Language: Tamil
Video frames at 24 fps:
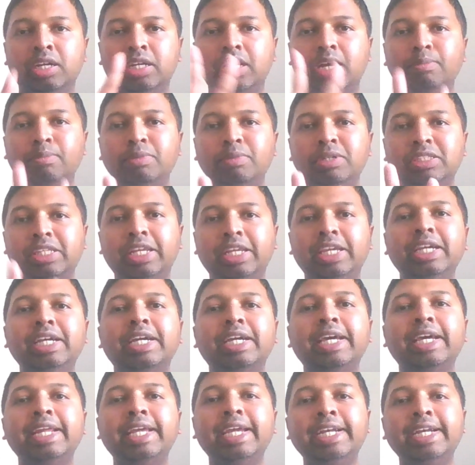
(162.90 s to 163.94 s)
நம்பர் த்ரீ
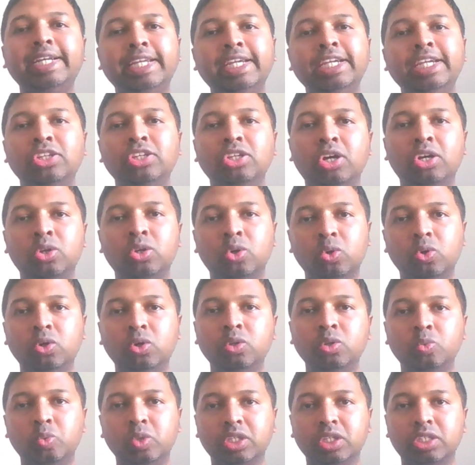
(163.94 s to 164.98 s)
கிரியேட்டிங் யுவர்
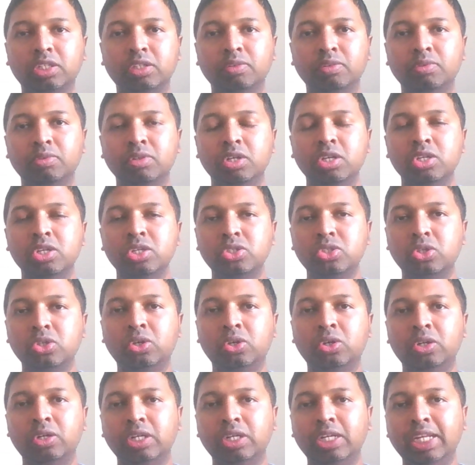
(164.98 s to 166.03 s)
ஓன் ஒர்க் ஸோ
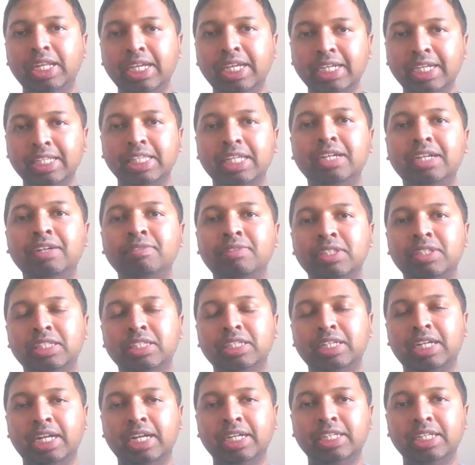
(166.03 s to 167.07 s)
நீங்கள் தான் வந்து
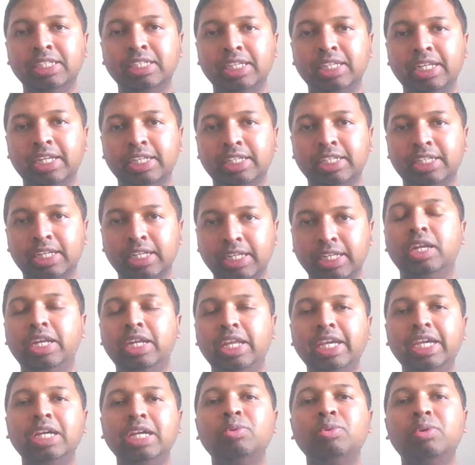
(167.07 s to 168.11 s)
கண்டென்ட் கிரியேட்டர்
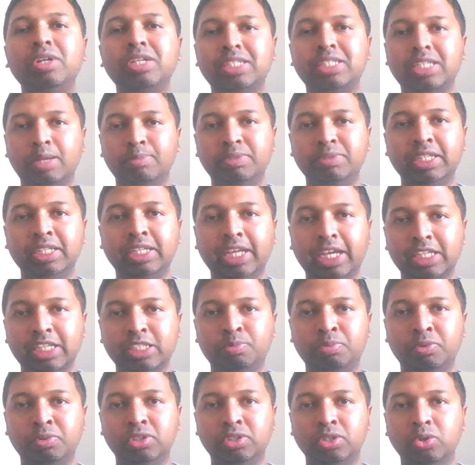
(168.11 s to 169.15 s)
நீங்கள் ஒரு சப்ஜெக்ட்
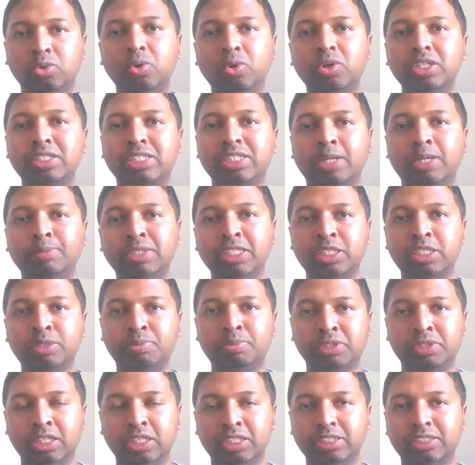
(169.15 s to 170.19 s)
எக்ஸ்பர்ட் ஒரு சப்ஜெக்ட்
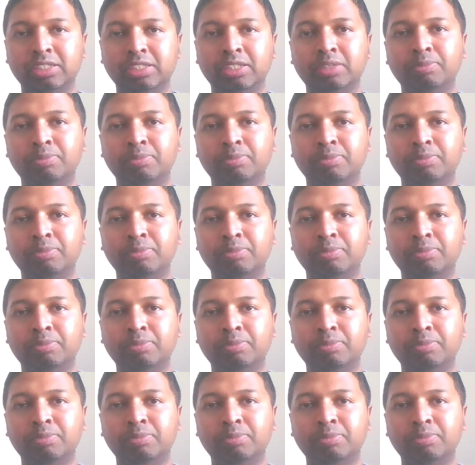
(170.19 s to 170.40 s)
ஸ்பெஷலிஸ்ட்